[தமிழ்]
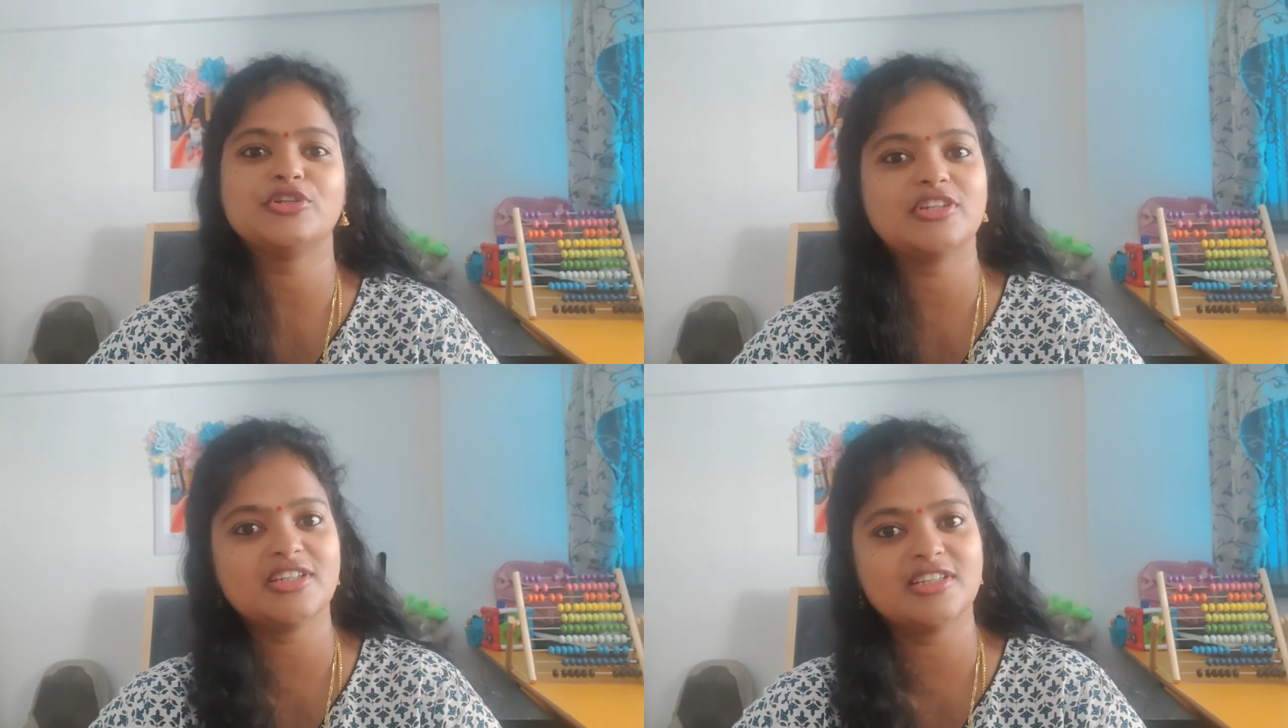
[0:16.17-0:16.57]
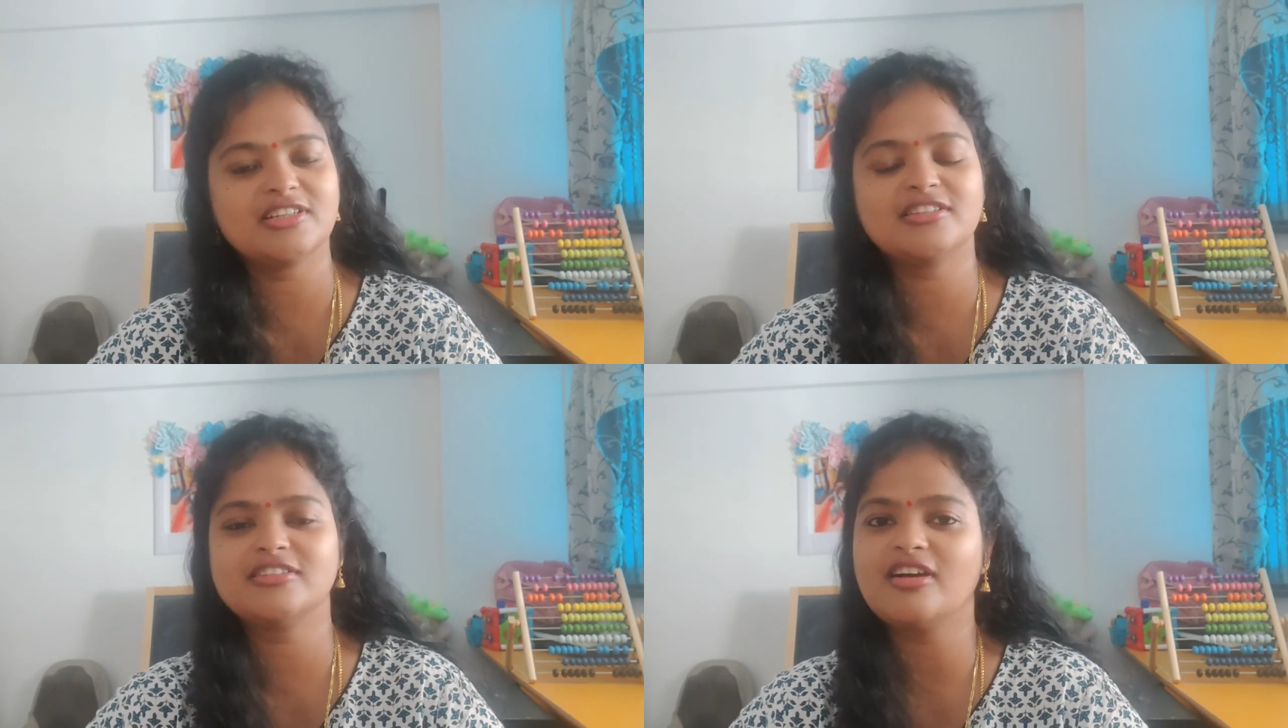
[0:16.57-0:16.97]
மொட்டை
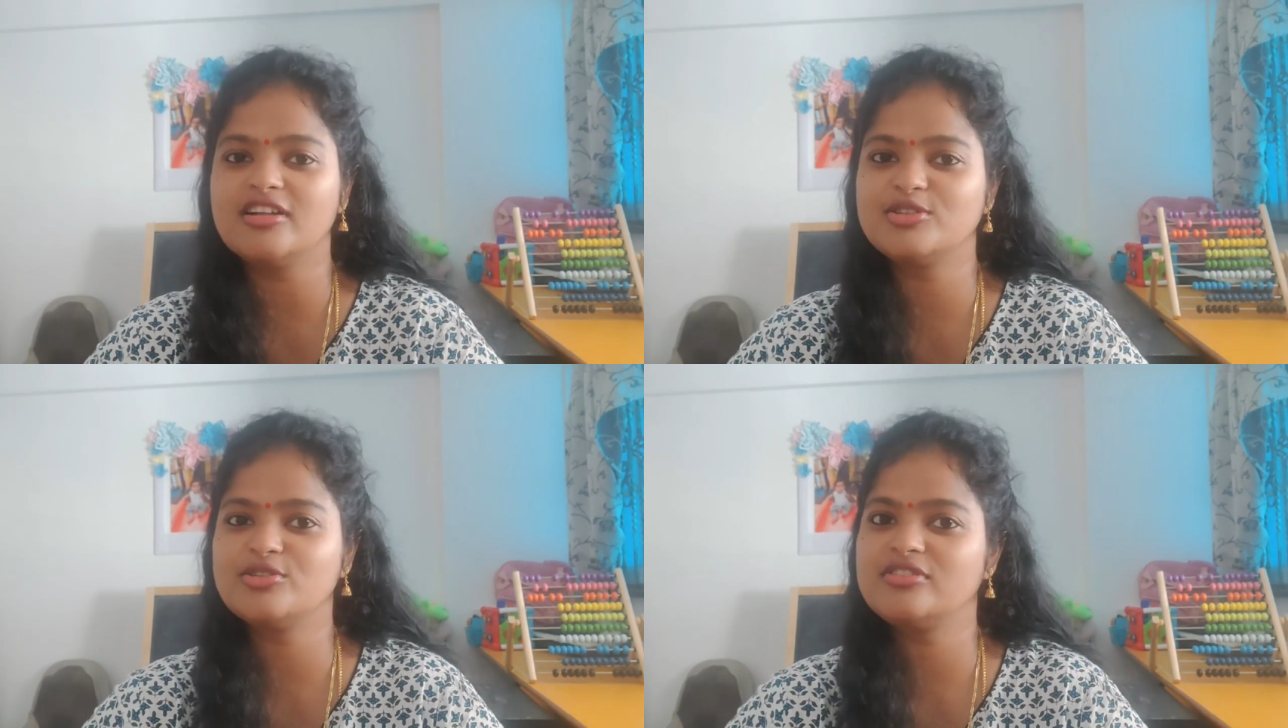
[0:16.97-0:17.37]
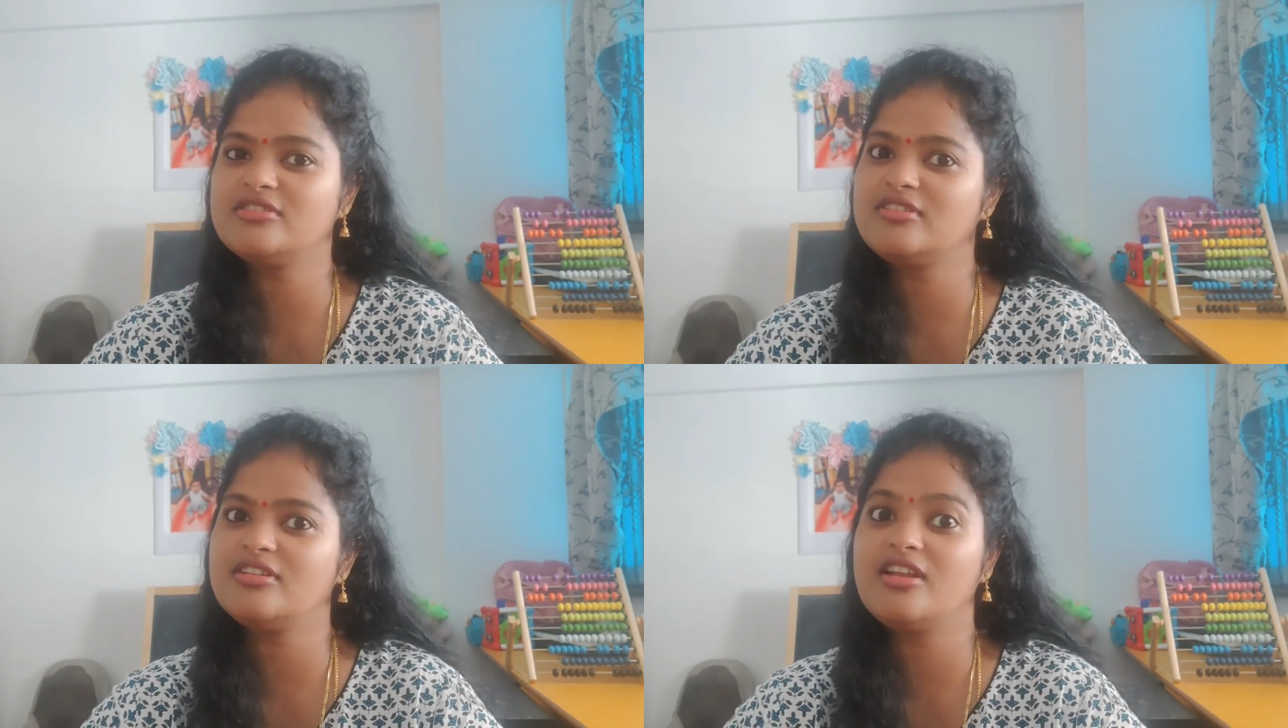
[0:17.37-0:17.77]
அடிக்கிறது காது
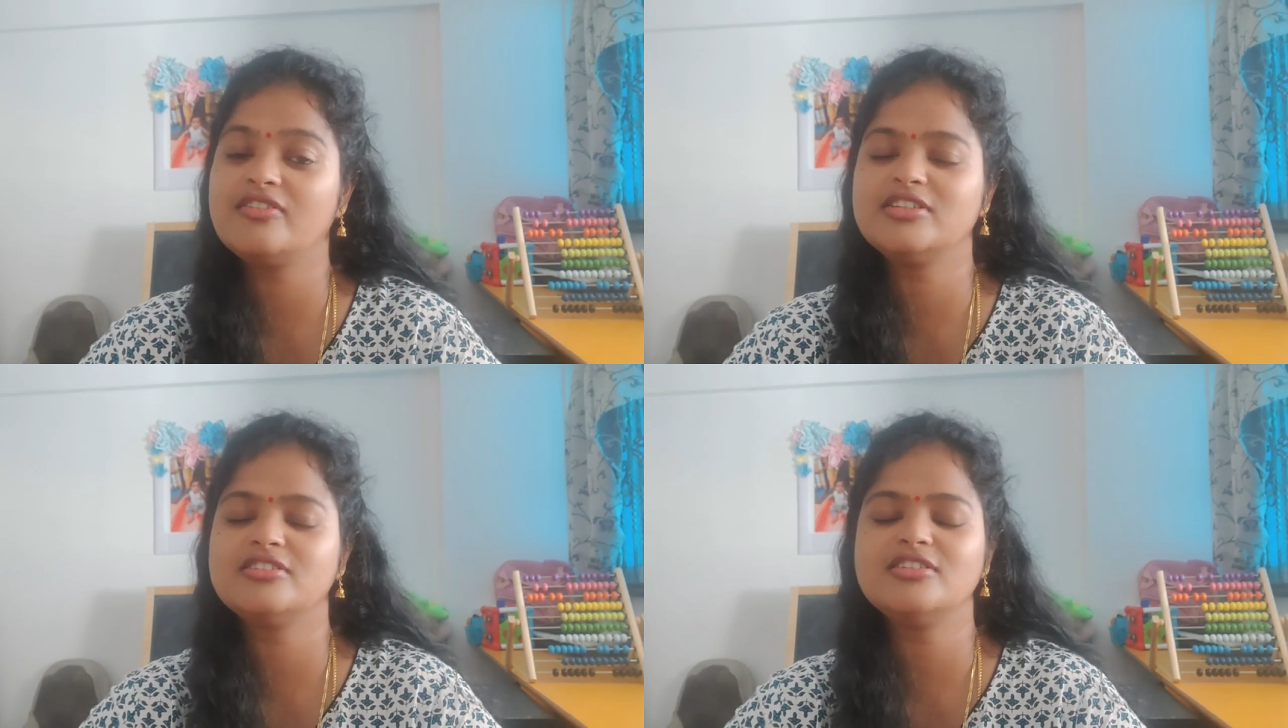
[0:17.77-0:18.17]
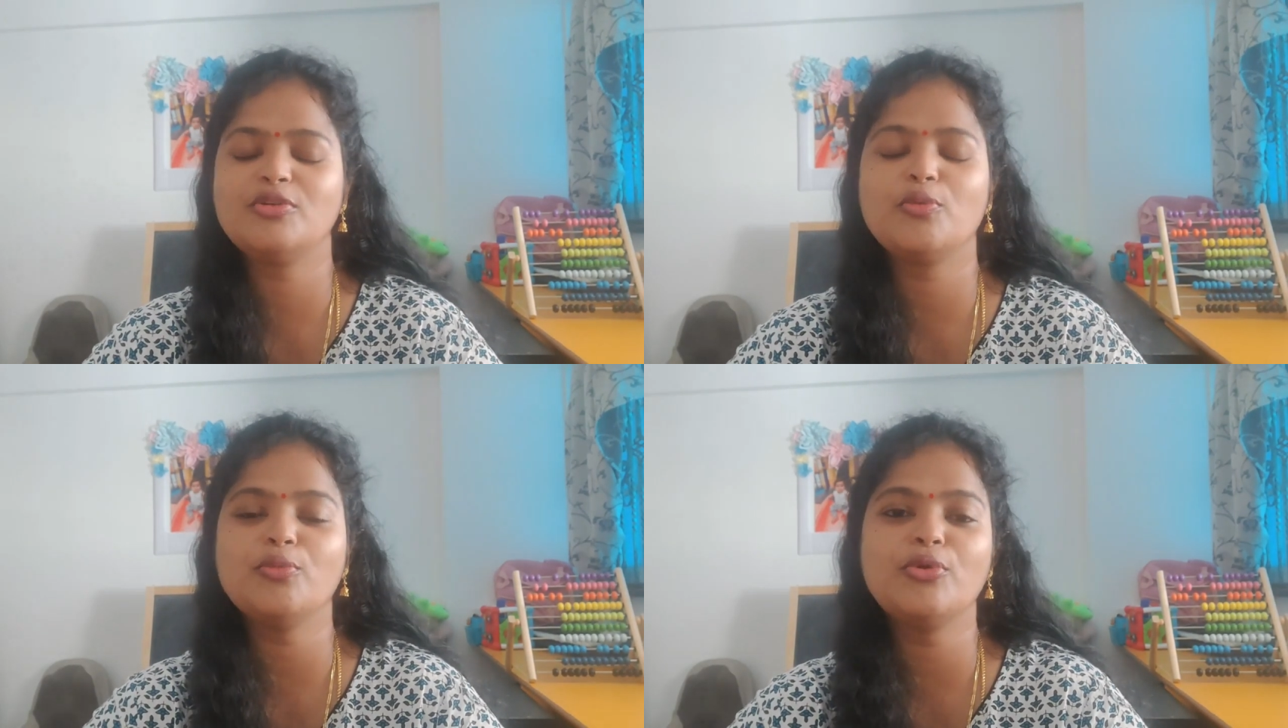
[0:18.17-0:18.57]
குத்துறது இதெல்லாம் வந்துட்டு
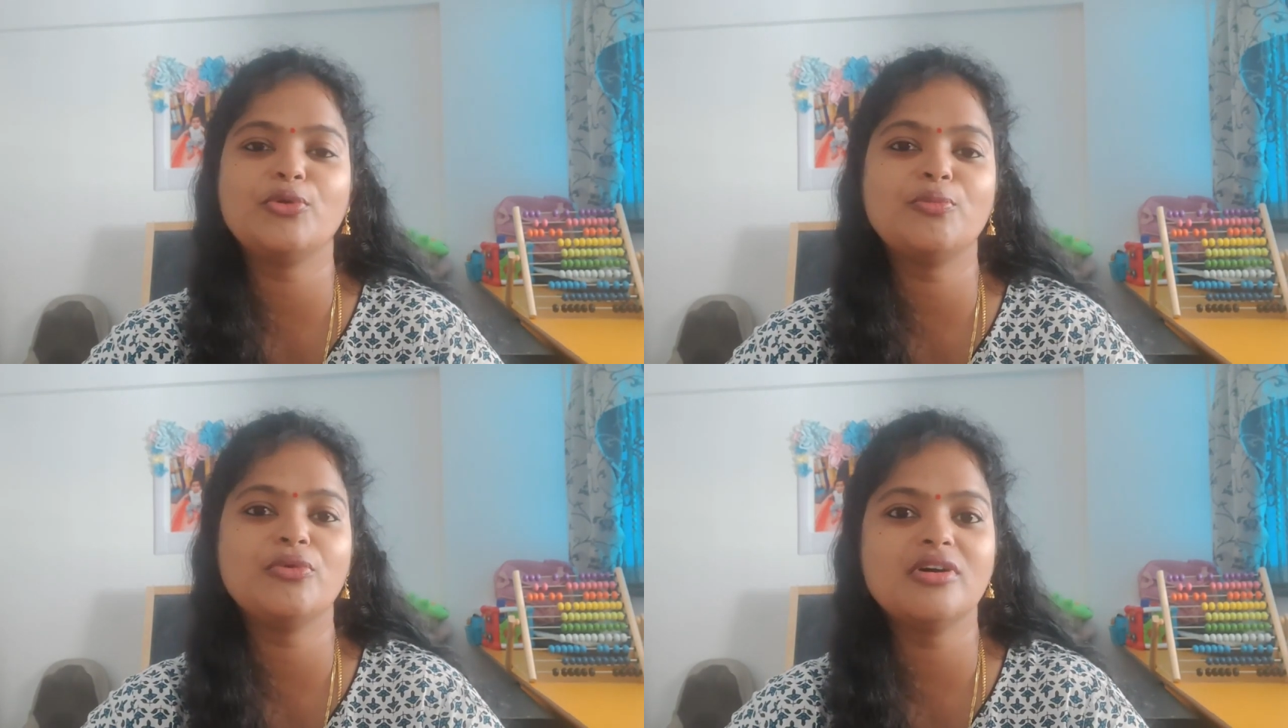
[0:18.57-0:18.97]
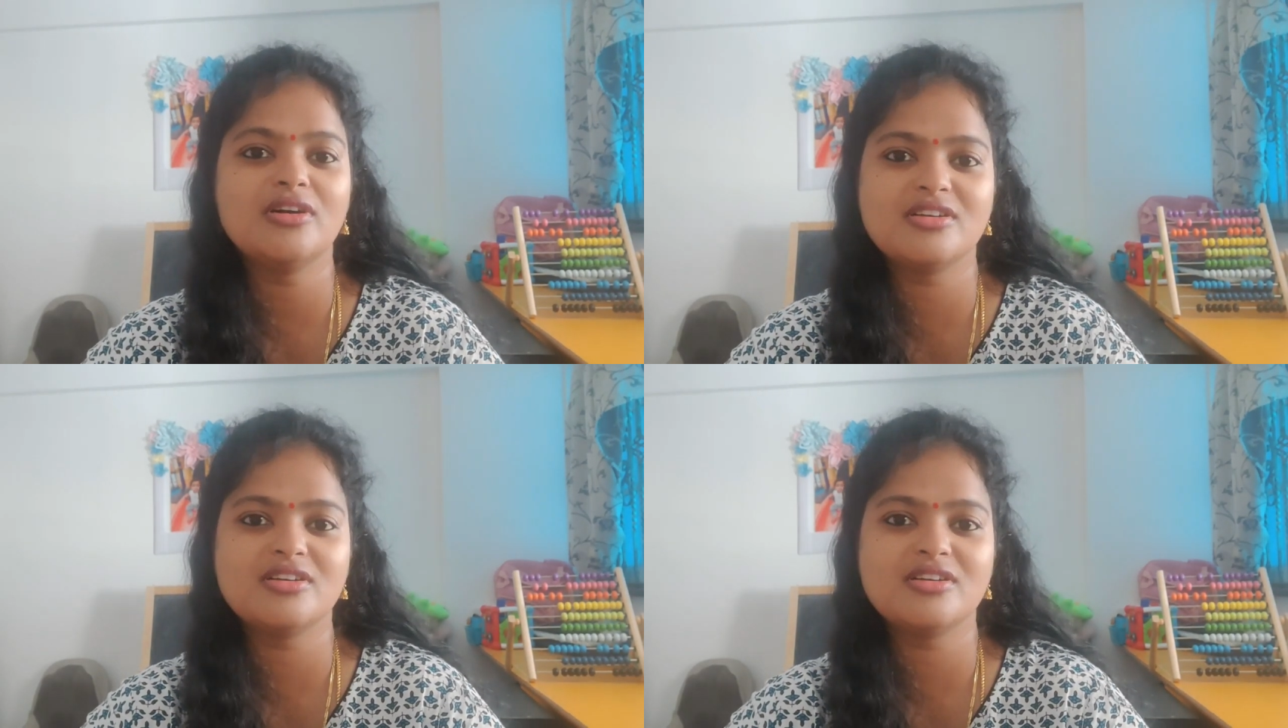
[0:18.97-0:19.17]
ரொம்ப ரொம்ப